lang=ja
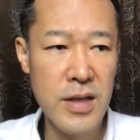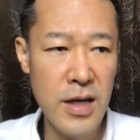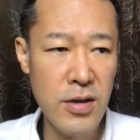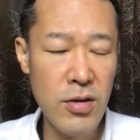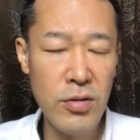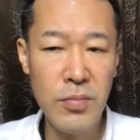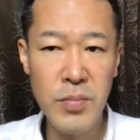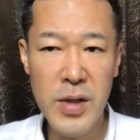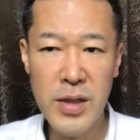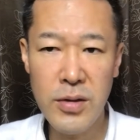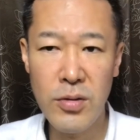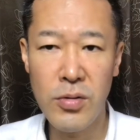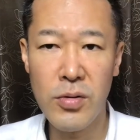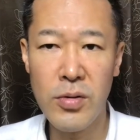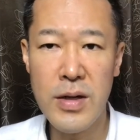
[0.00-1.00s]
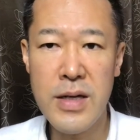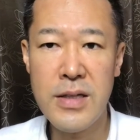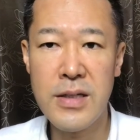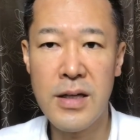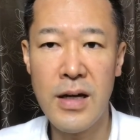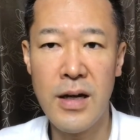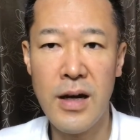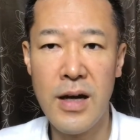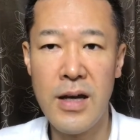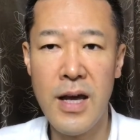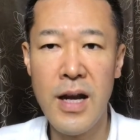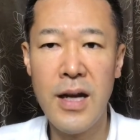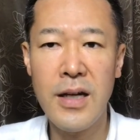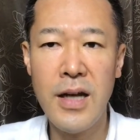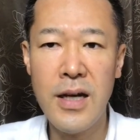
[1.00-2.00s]
結局ピンとこうへんしから
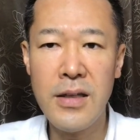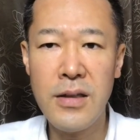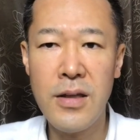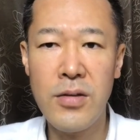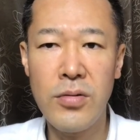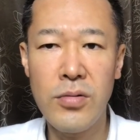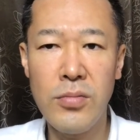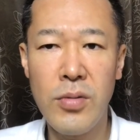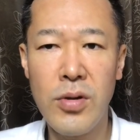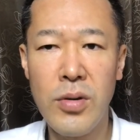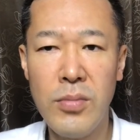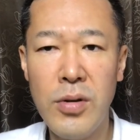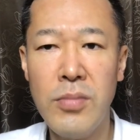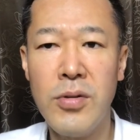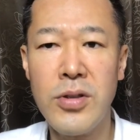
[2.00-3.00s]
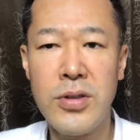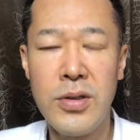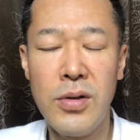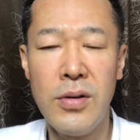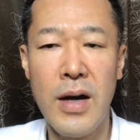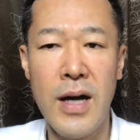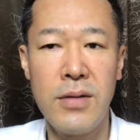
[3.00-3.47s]
やらないっていうものももちろ